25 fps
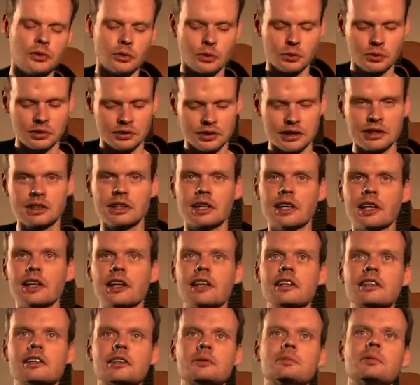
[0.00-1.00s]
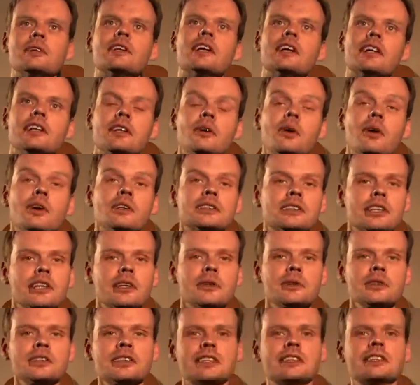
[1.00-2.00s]
Guten Tag, ich bin der Guido aus
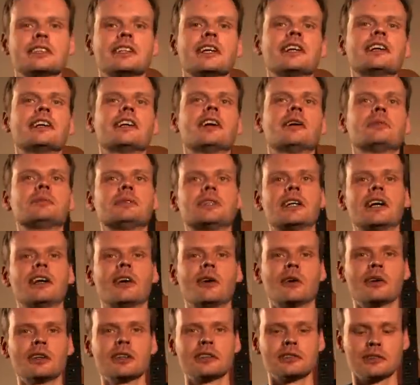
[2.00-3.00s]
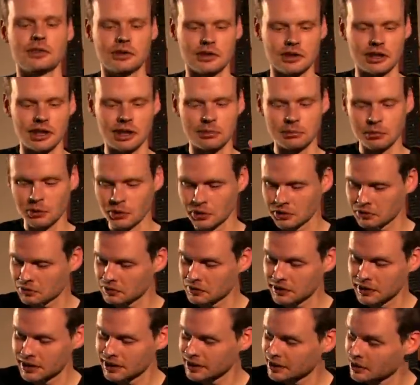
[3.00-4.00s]
der Akustikgitarrenabteilung und habe
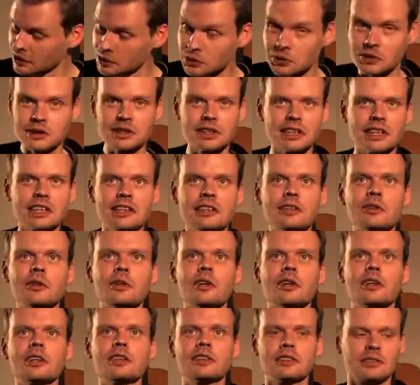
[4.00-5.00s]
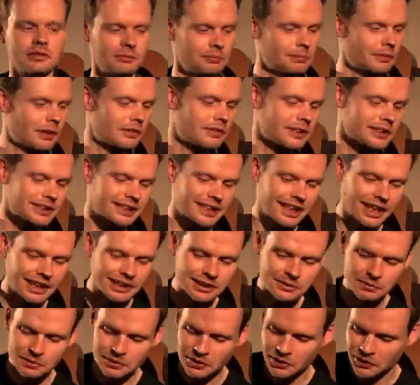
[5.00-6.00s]
euch, wie ihr hier schon sehen könnt, mal was
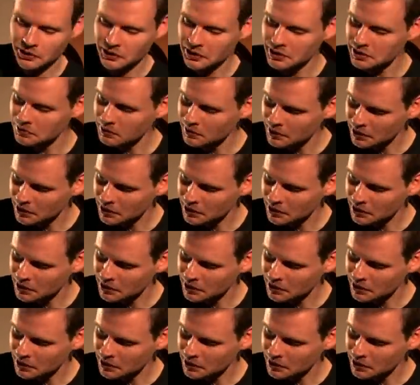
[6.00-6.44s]
ganz Besonderes